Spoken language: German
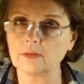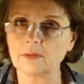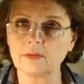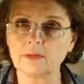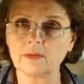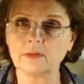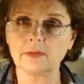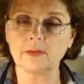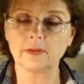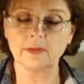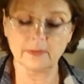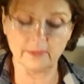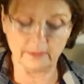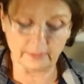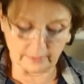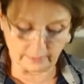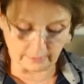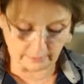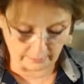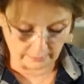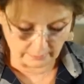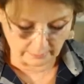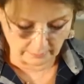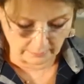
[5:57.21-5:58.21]

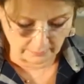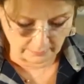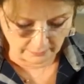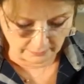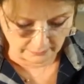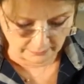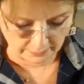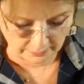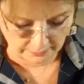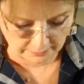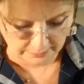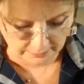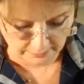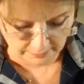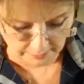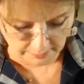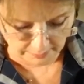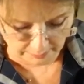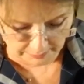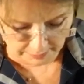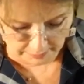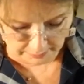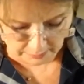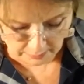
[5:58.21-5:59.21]
Nein, sagte der
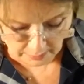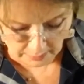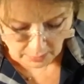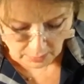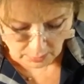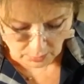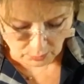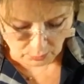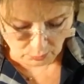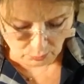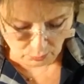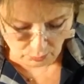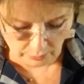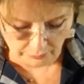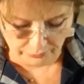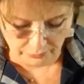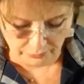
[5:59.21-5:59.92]
Mann, nur